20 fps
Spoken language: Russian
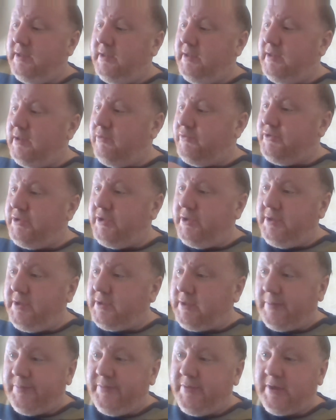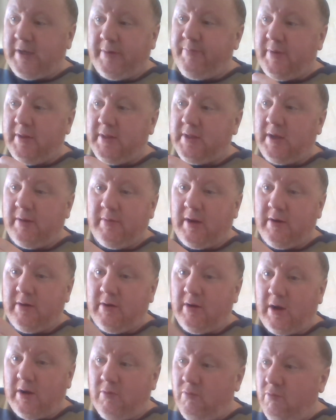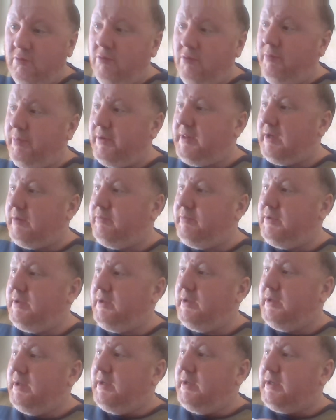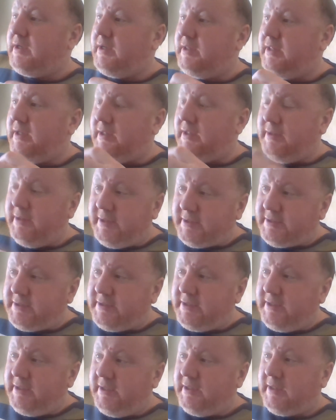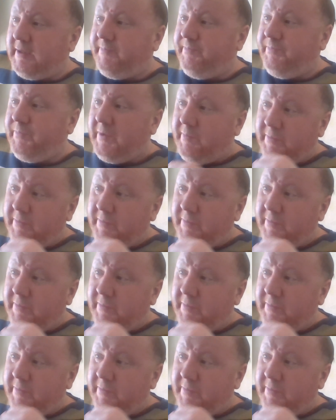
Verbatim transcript: на учениях там не копал окопы, а, а, там не кидал ножи, там.